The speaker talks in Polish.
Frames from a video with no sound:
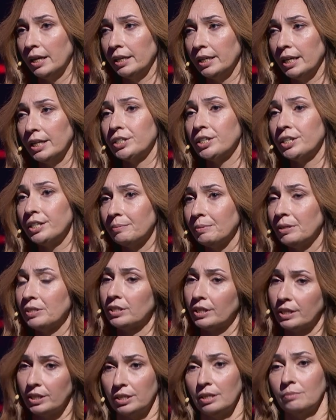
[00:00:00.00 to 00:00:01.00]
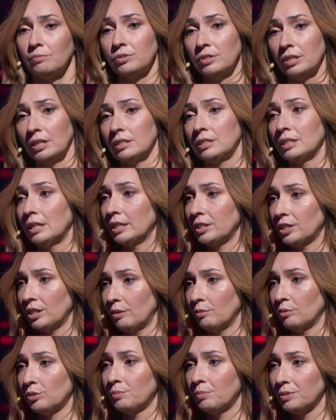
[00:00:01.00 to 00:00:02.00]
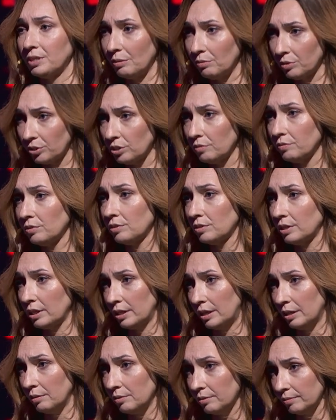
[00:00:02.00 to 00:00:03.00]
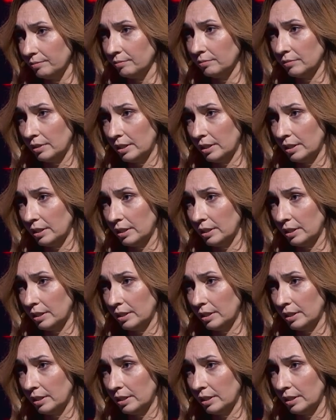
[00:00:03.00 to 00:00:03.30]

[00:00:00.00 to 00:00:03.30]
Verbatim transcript: jeśli nie będzie każdemu z nas zależało, żeby całościowo to zagrało